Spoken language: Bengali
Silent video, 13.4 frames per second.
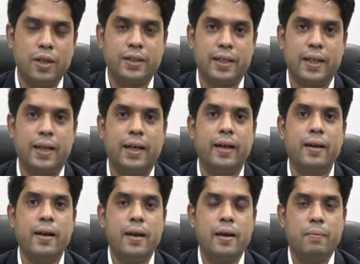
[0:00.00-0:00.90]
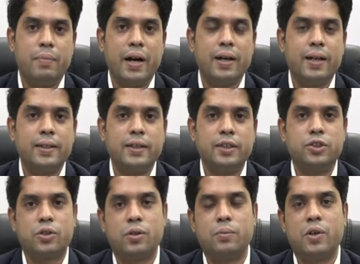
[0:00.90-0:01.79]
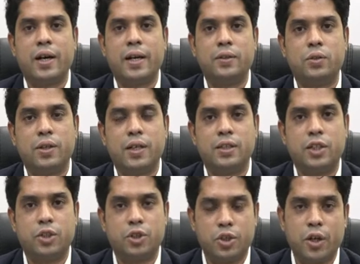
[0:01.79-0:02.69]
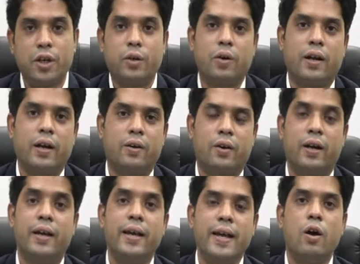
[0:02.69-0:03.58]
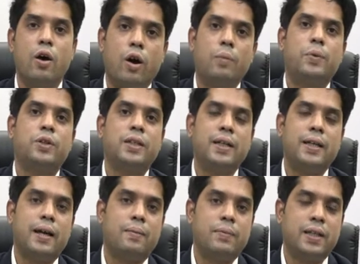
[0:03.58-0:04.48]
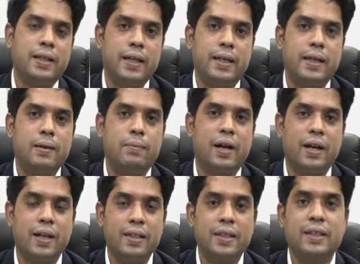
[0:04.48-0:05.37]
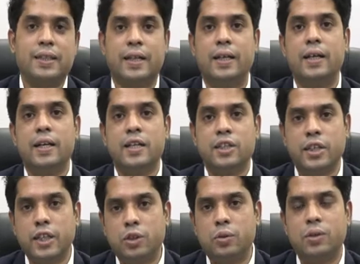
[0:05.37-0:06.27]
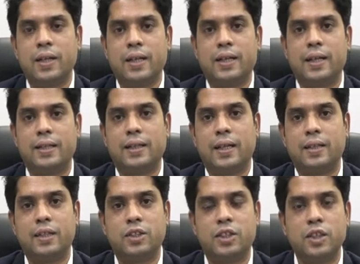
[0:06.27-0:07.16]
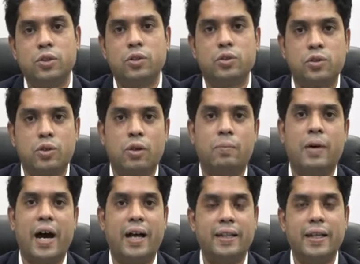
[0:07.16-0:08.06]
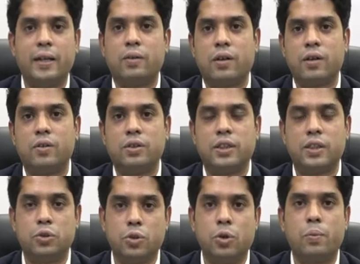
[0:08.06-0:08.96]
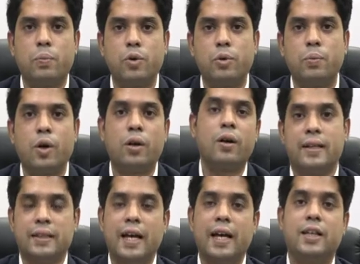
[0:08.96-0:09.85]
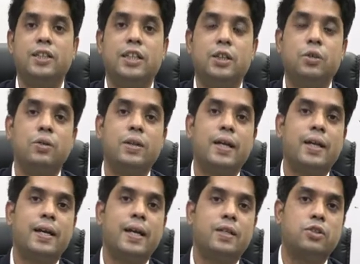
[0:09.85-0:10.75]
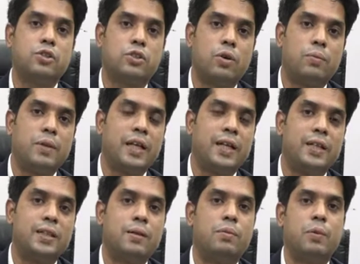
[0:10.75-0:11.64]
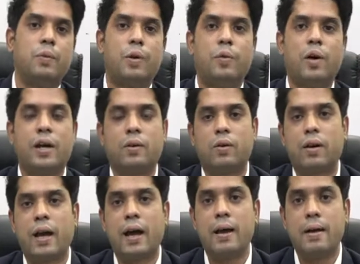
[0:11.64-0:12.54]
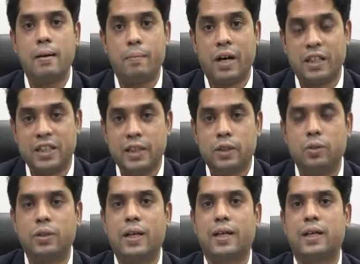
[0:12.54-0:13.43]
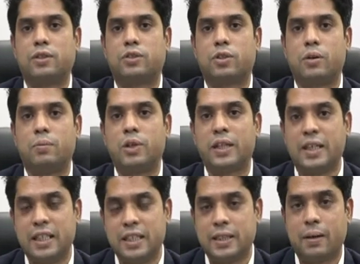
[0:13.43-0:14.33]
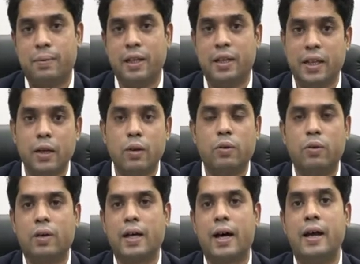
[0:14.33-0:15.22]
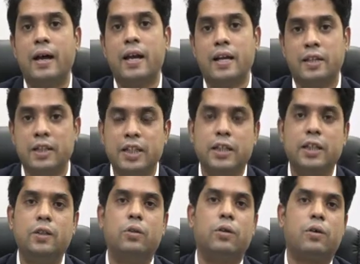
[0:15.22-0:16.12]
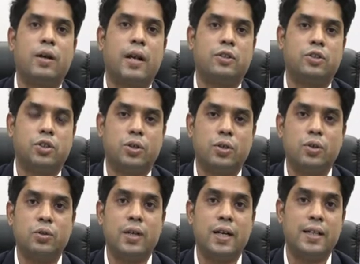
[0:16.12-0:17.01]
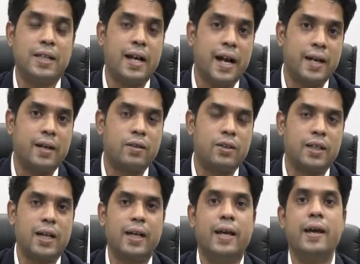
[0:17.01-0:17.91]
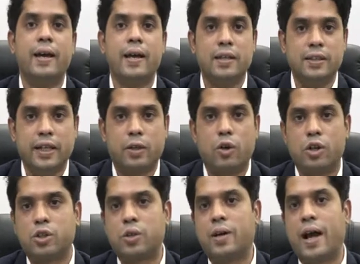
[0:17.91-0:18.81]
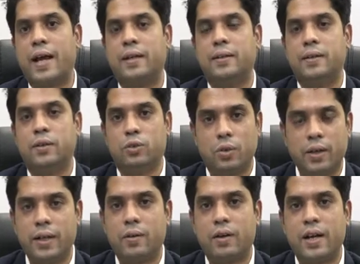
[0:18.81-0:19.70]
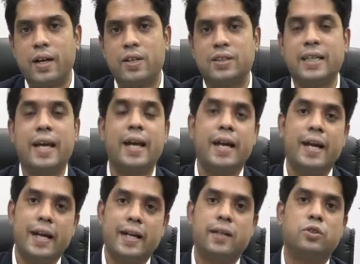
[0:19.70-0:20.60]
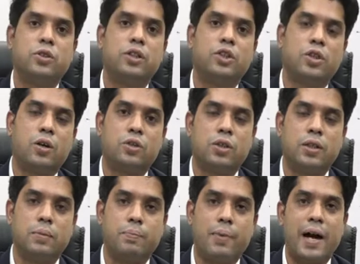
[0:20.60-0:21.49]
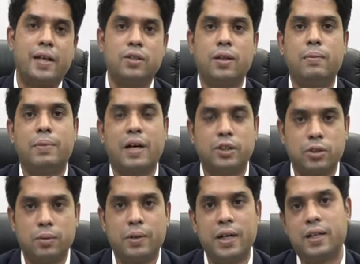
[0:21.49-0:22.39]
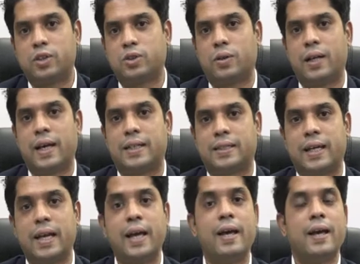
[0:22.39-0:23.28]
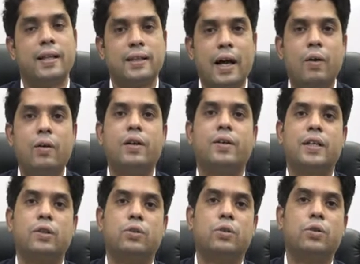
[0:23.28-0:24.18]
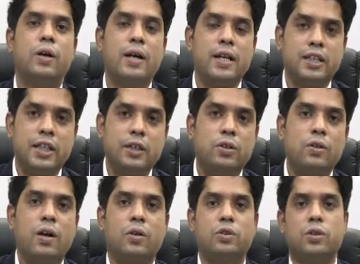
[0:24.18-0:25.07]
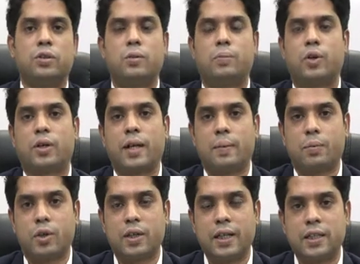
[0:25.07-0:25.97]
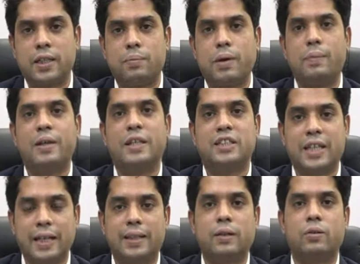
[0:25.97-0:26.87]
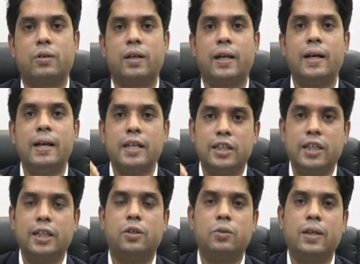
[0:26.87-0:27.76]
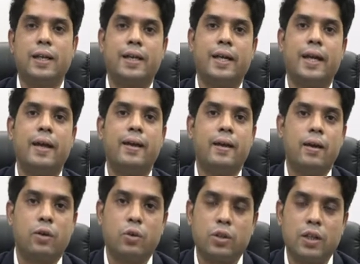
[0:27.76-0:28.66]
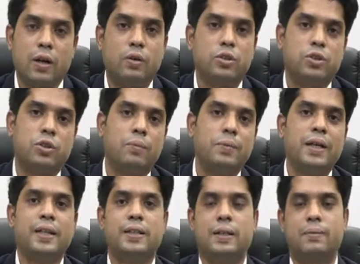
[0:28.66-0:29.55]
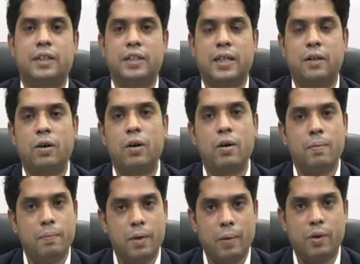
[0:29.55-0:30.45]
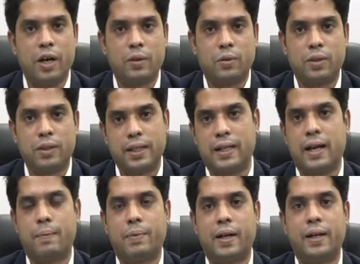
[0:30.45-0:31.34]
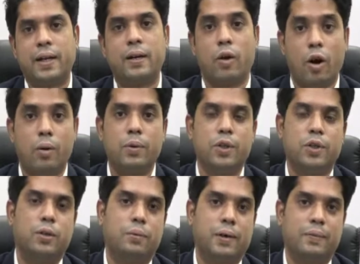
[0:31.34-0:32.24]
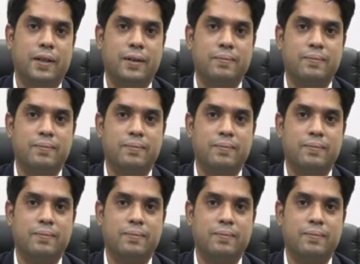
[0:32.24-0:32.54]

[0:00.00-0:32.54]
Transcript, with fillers: সালে বাংলাদেশ শ্রম আইন দুই করা হয় অপরদিকে আমরা দেখি বাংলাদেশে শিশুদেরকে তাদের শিশু শ্রম আদায় করা হচ্ছে জোরপূর্বক তাই শিশুদেরকে শ্রমিক হিসেবে ব্যবহার করা বা শিশুদেরকে শ্রমিক হিসাবে নিয়োগ করা নিষিদ্ধ করার জন্য দুই সালে যে খসড়া আইন তৈরি করা হয়েছে এটা যদি সংসদে পাশ হয়ে বাস্তবায়নে চলে আসে তাহলেও কিন্তু শিশুরা অন্তত পক্ষে প্রোটেকশন পাবে যাতে করে শিশুদেরকে কোথাও শ্রমিক হিসেবে যেন ব্যবহার করতে না পারেন অবৈধভাবে